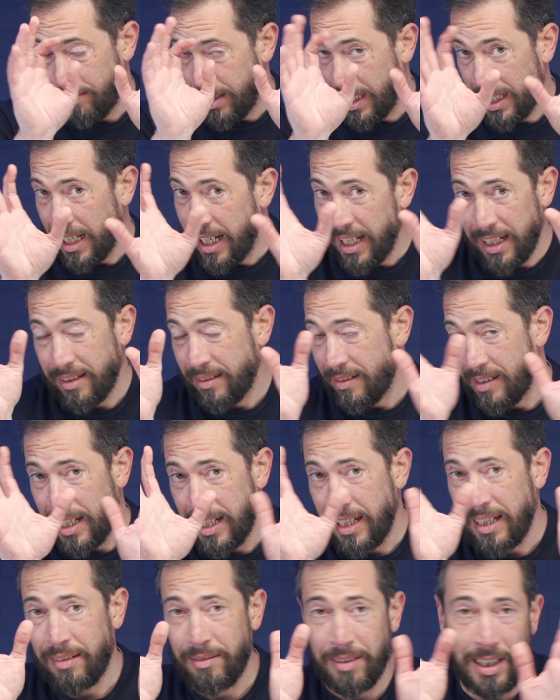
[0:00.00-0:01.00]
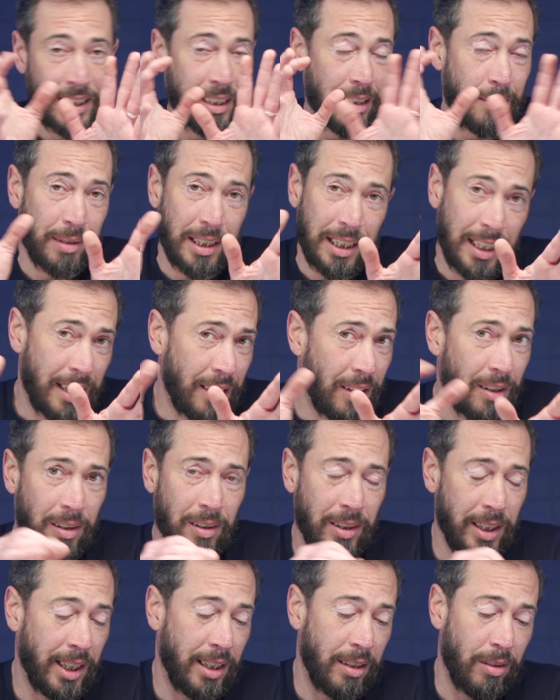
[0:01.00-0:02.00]
perché se amate i
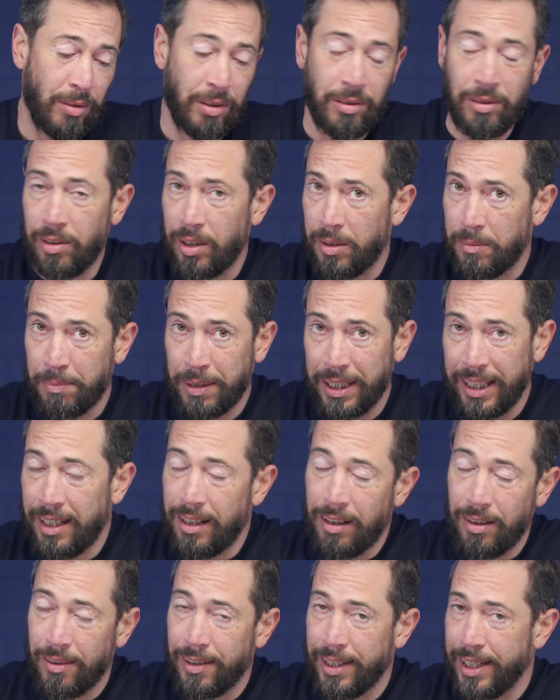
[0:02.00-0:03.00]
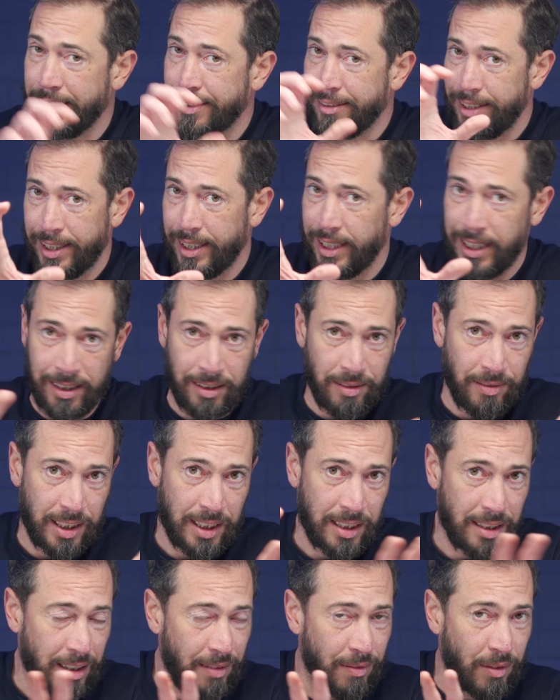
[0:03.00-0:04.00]
padelloni, lui non è un padellone, quindi
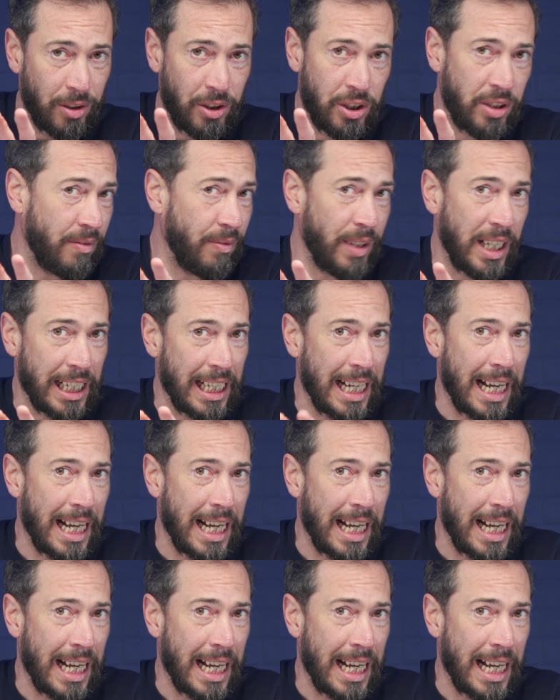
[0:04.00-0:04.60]
dovete rivolgervi ad